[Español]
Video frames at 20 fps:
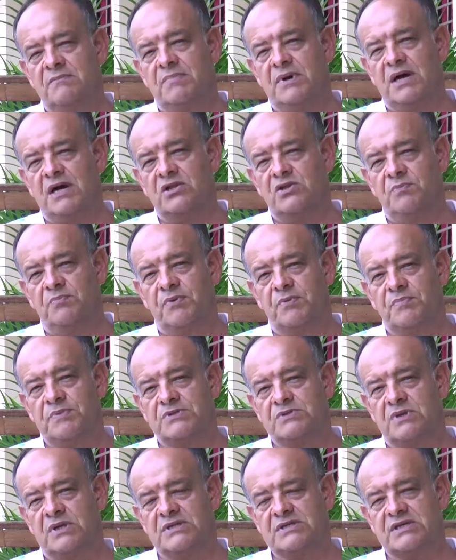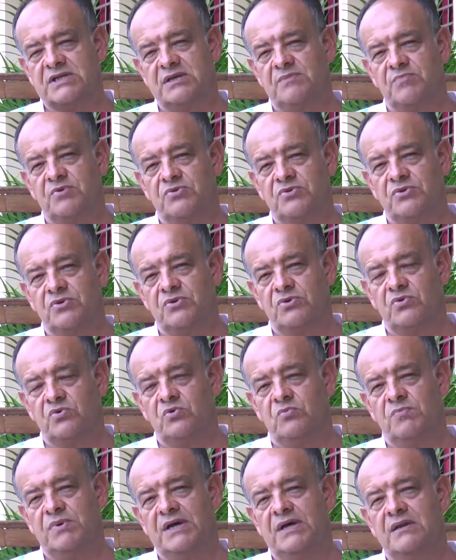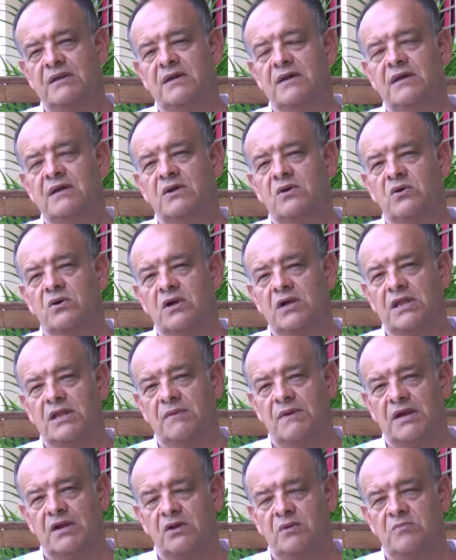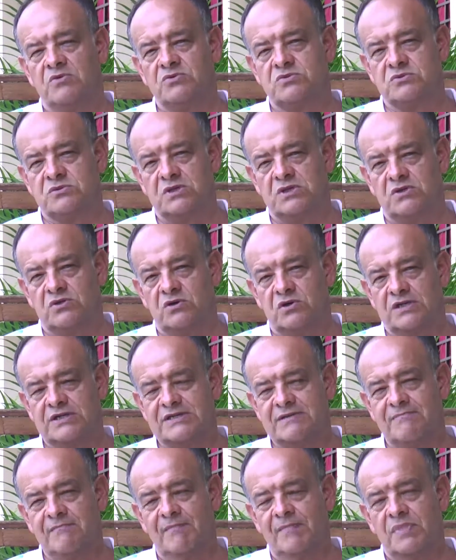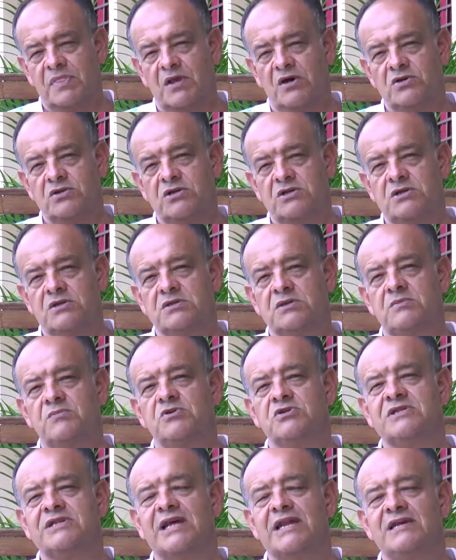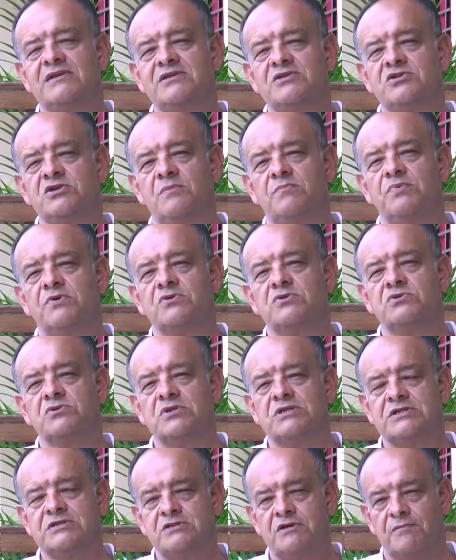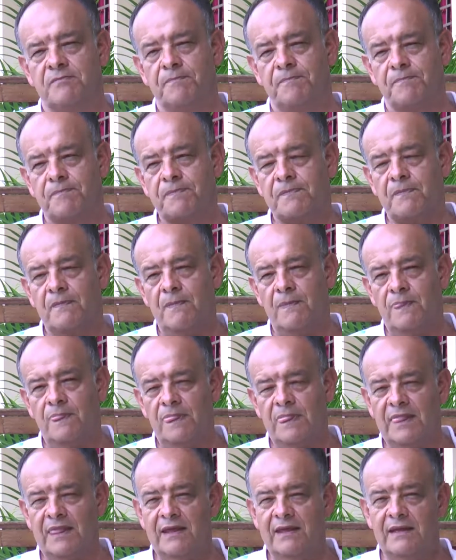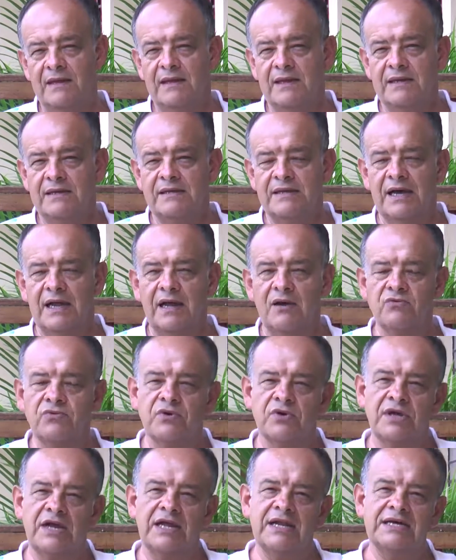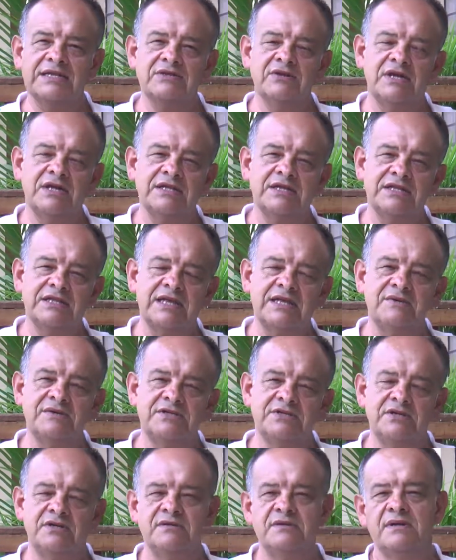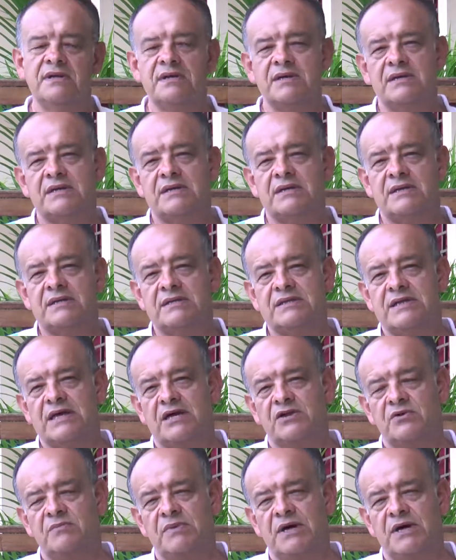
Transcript: pagando por personas que de pronto no cumplan con el deber como suscriptores. Nosotros no somos televisión por suscripción. Ya la Autoridad Nacional de Televisión ya nos